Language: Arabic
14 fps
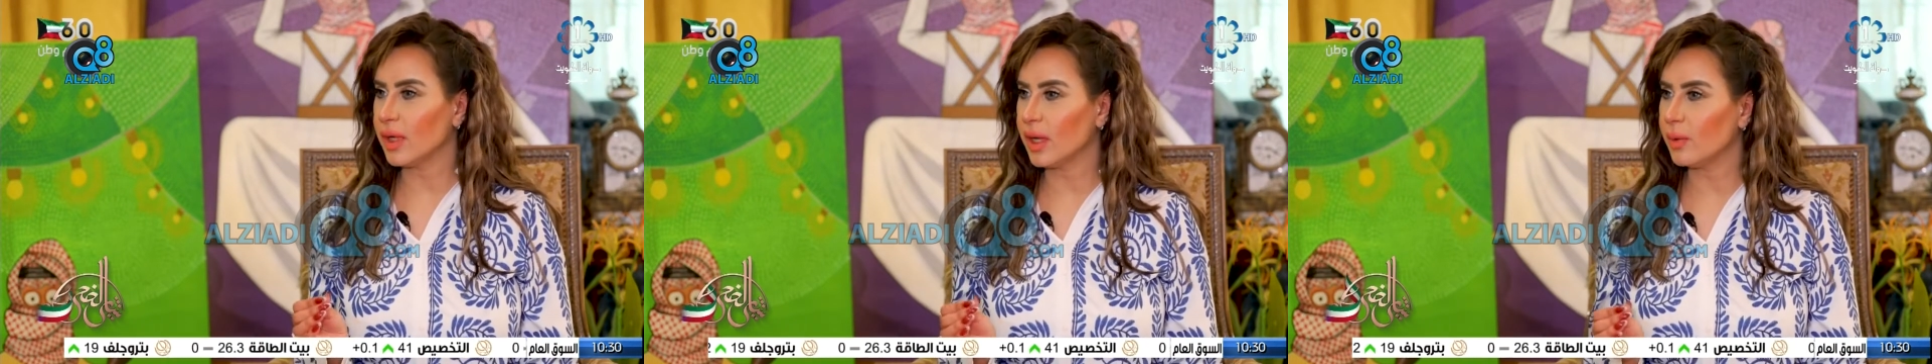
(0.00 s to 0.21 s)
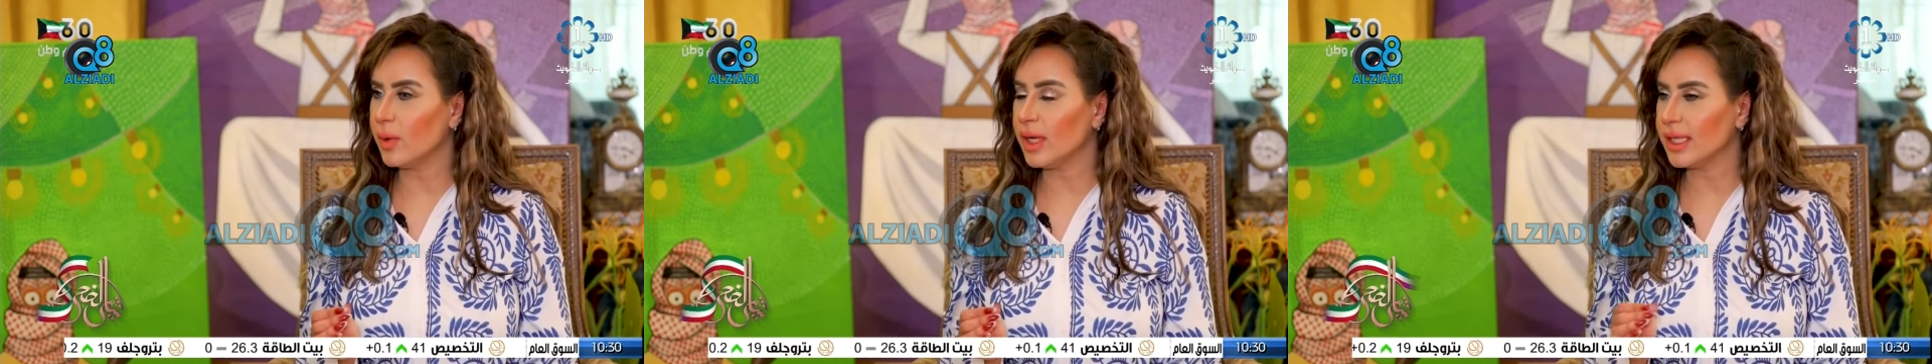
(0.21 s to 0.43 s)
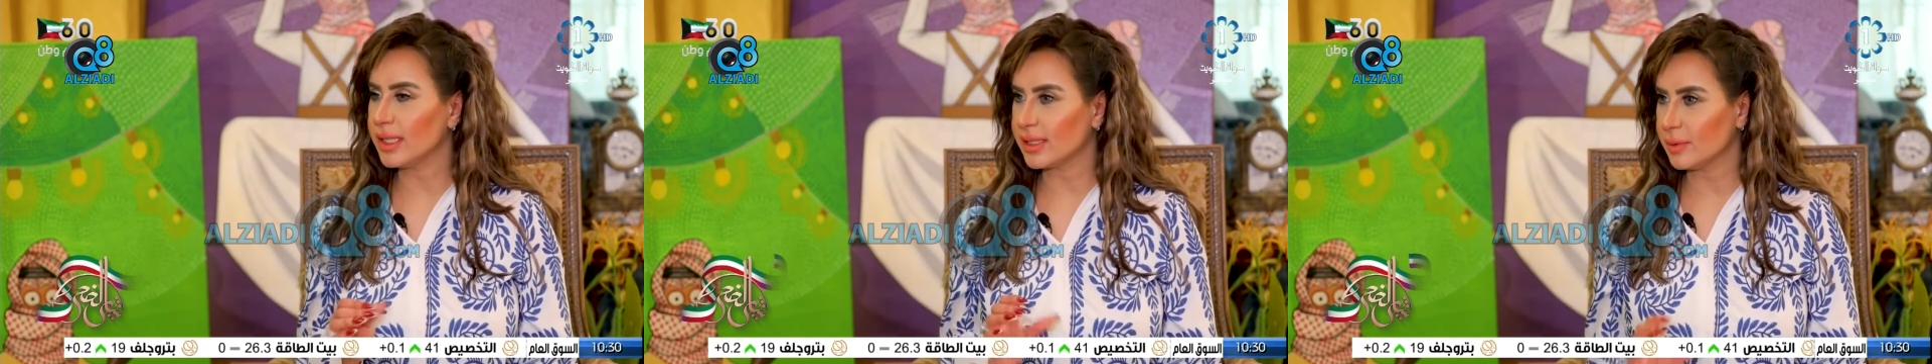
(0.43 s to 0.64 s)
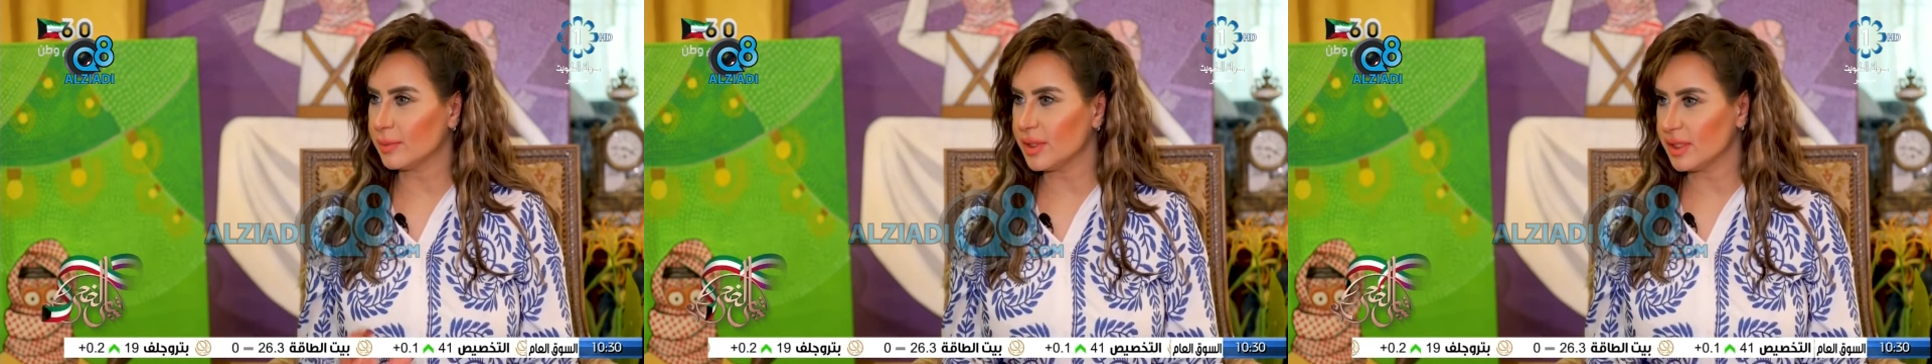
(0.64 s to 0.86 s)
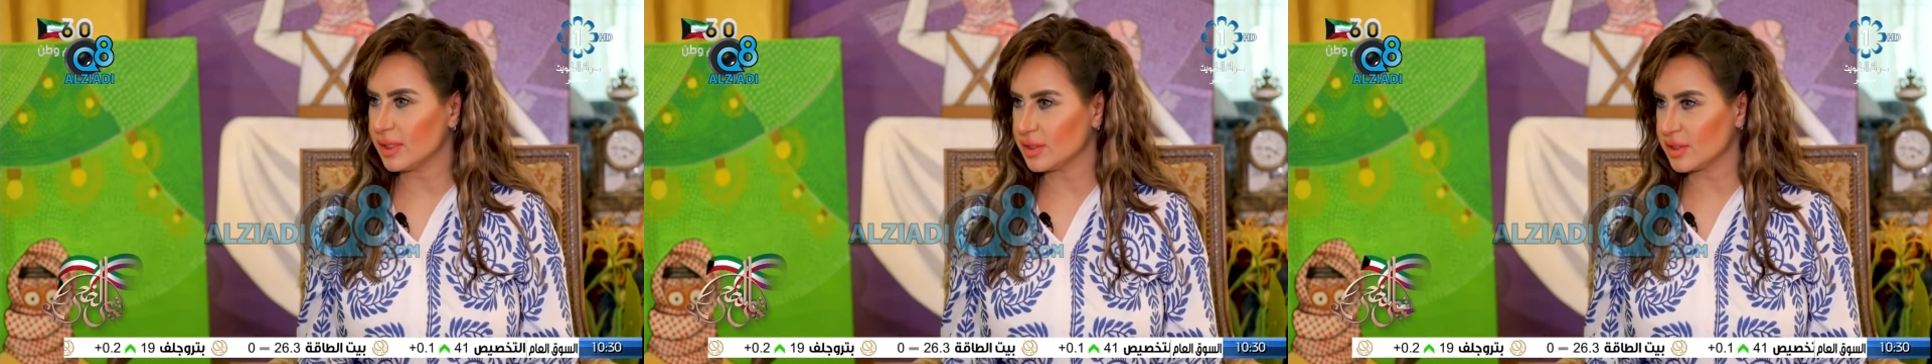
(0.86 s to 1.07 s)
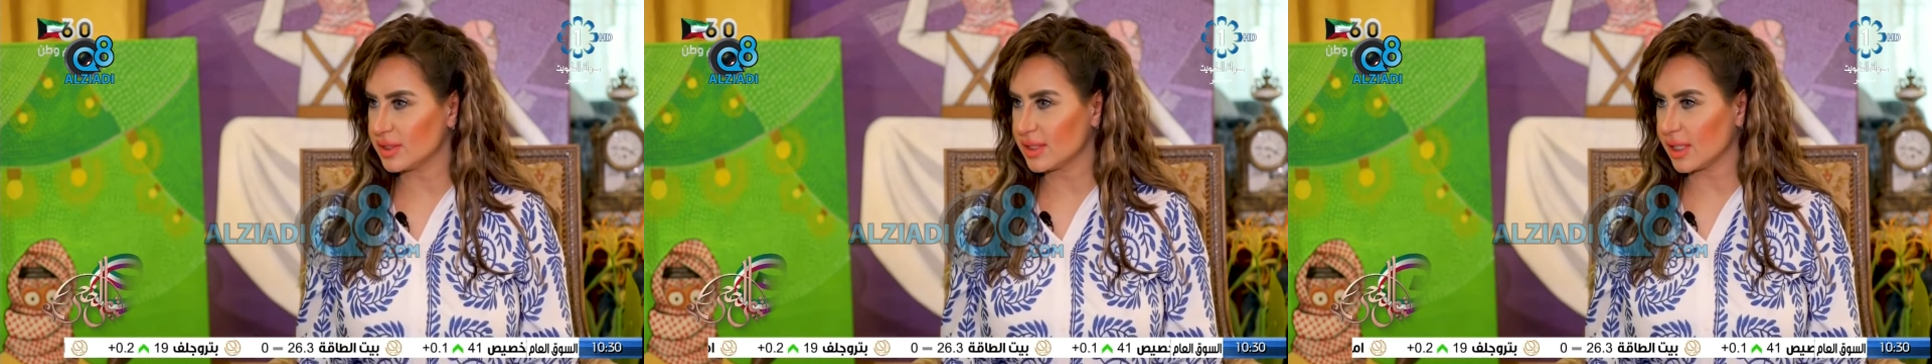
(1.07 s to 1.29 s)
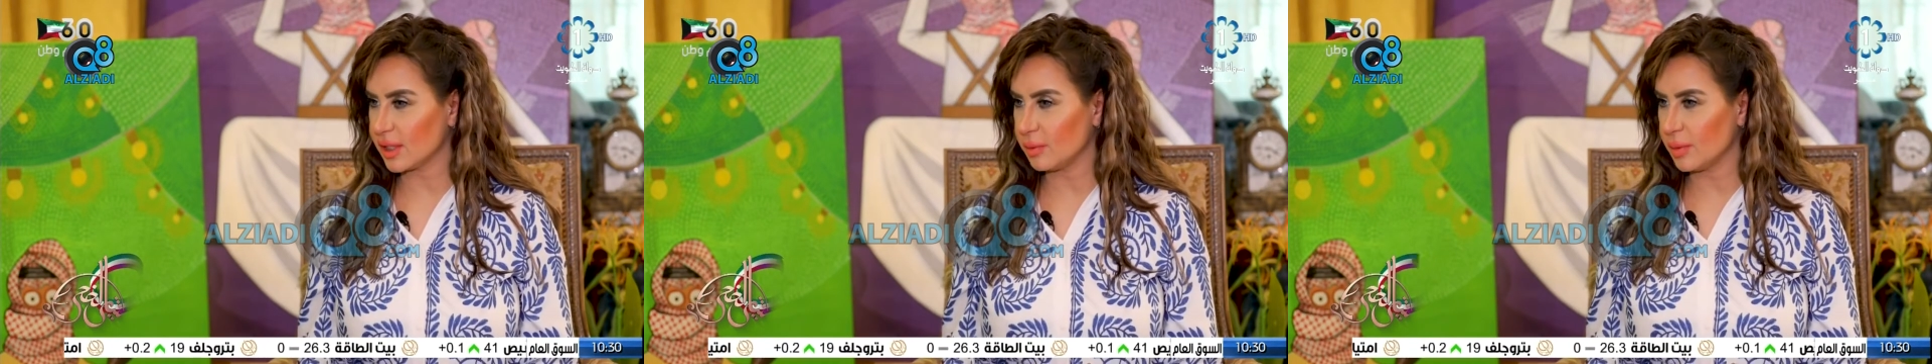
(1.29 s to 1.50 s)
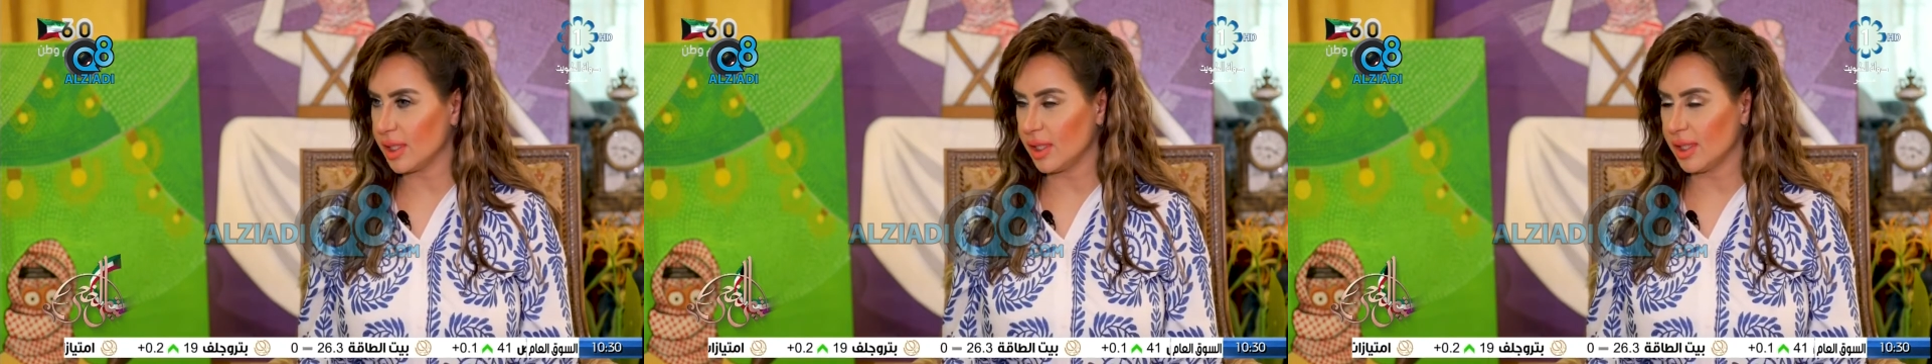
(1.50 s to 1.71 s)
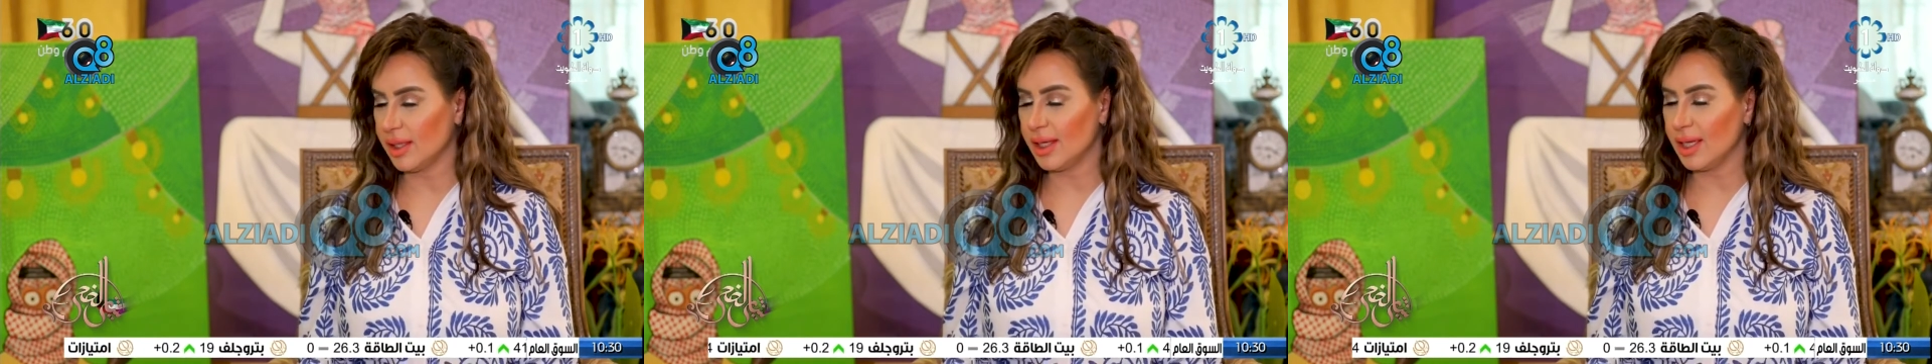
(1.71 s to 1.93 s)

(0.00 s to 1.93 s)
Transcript: والالوان اللي تحبين انك تستخدمينها،